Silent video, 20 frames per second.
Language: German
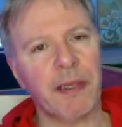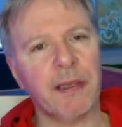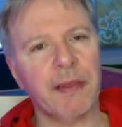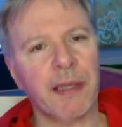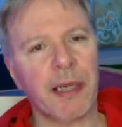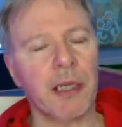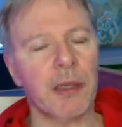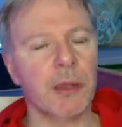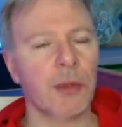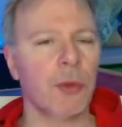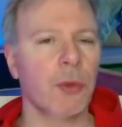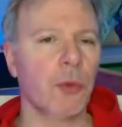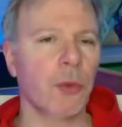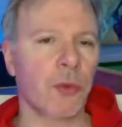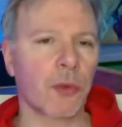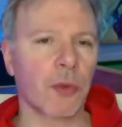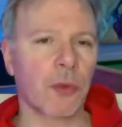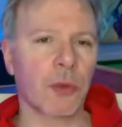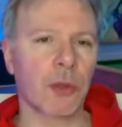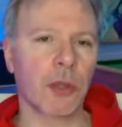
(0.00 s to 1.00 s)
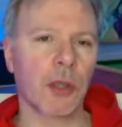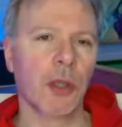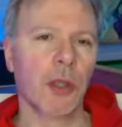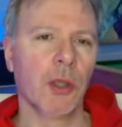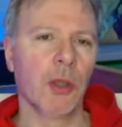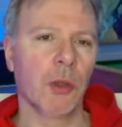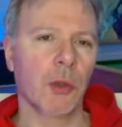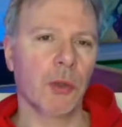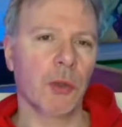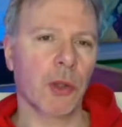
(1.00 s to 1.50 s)
Datenlösung
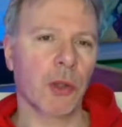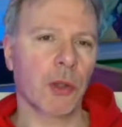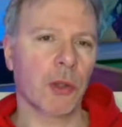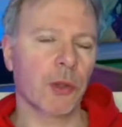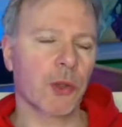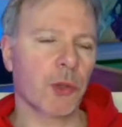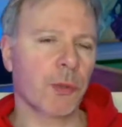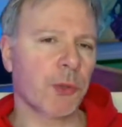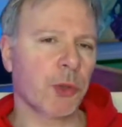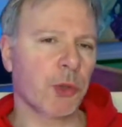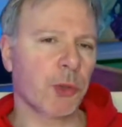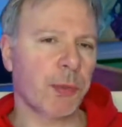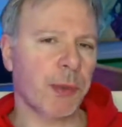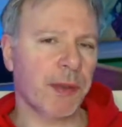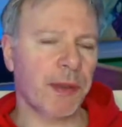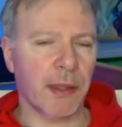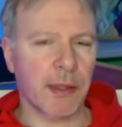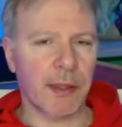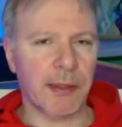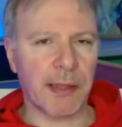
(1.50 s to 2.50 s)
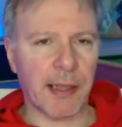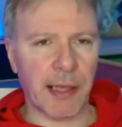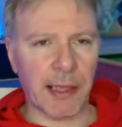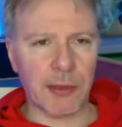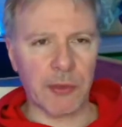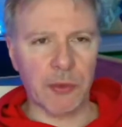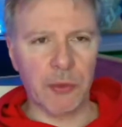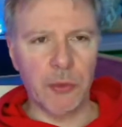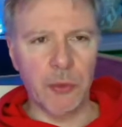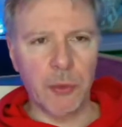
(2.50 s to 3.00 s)
und auch eine spezielle
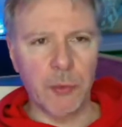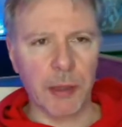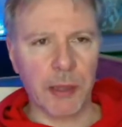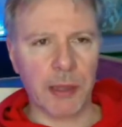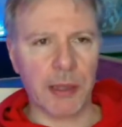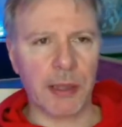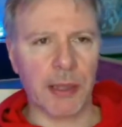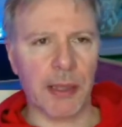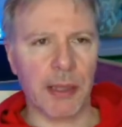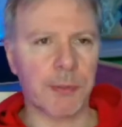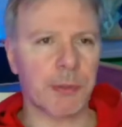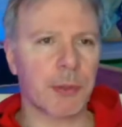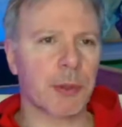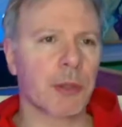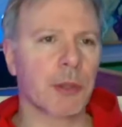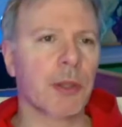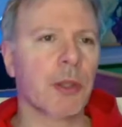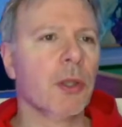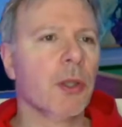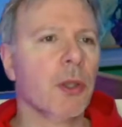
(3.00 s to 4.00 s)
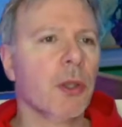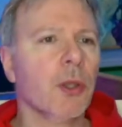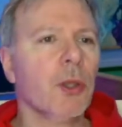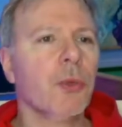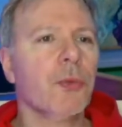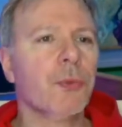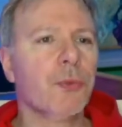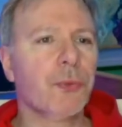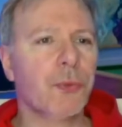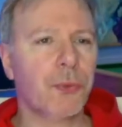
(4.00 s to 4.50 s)
Datenübergabe
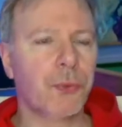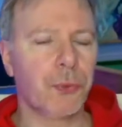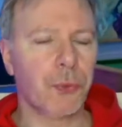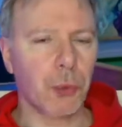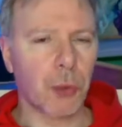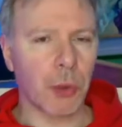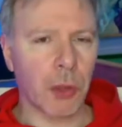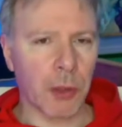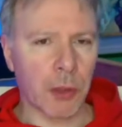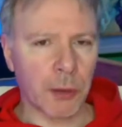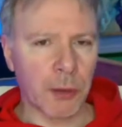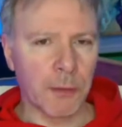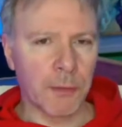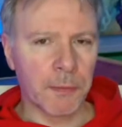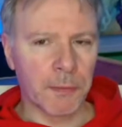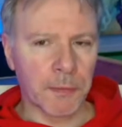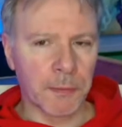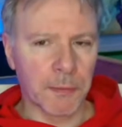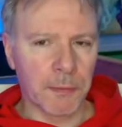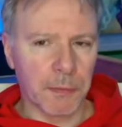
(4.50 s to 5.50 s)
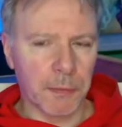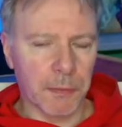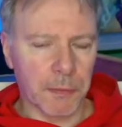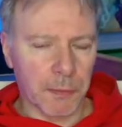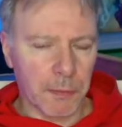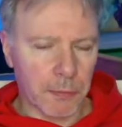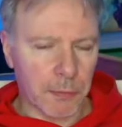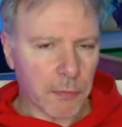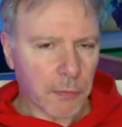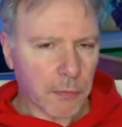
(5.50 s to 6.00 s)
für
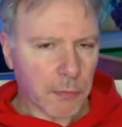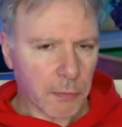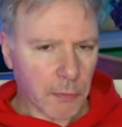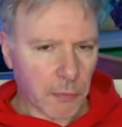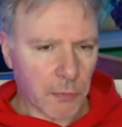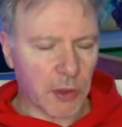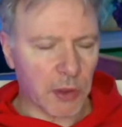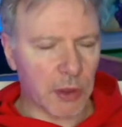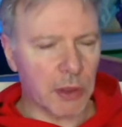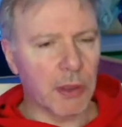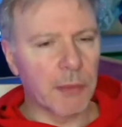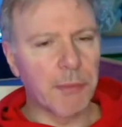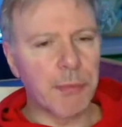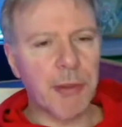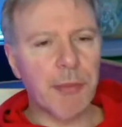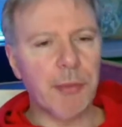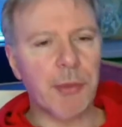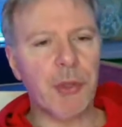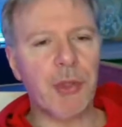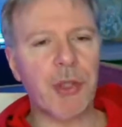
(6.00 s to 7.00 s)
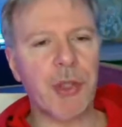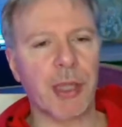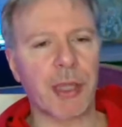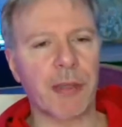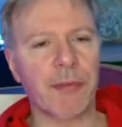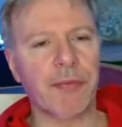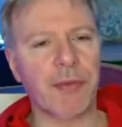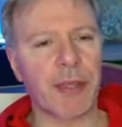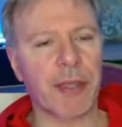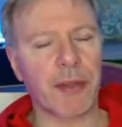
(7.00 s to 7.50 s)
ähm, BBG
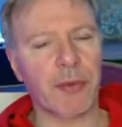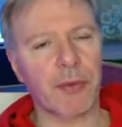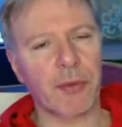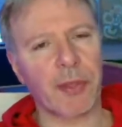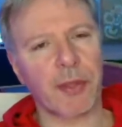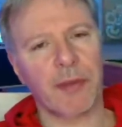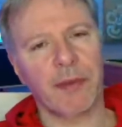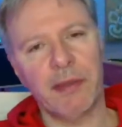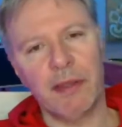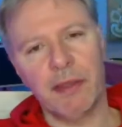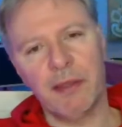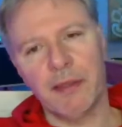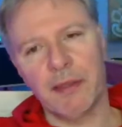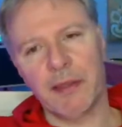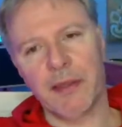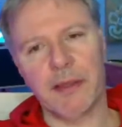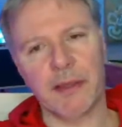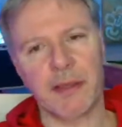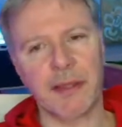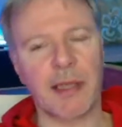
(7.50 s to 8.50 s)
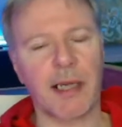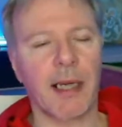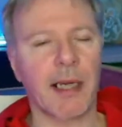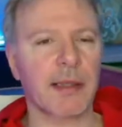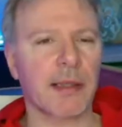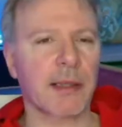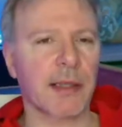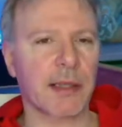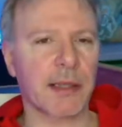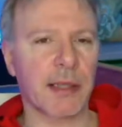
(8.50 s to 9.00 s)
entwickelt, so dass diese diese
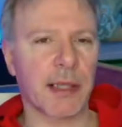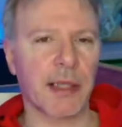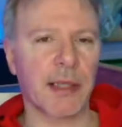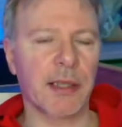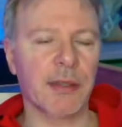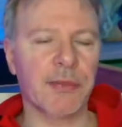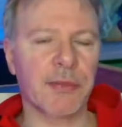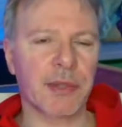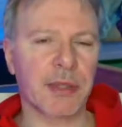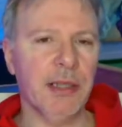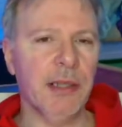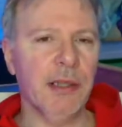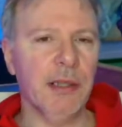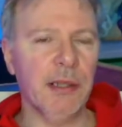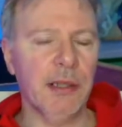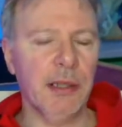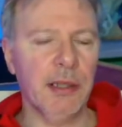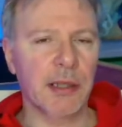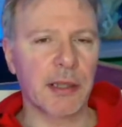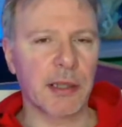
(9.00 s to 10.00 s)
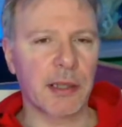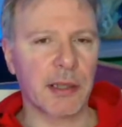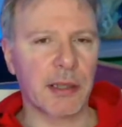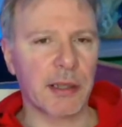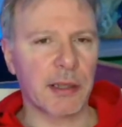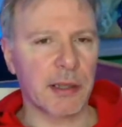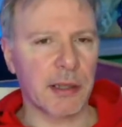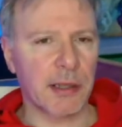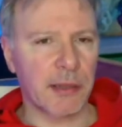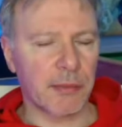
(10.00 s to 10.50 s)
Daten recht einfach in ihr
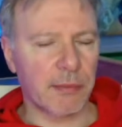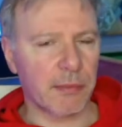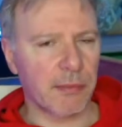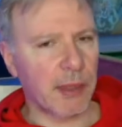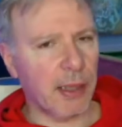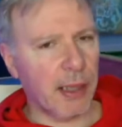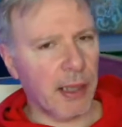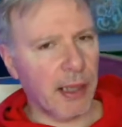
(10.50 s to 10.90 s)
ähm,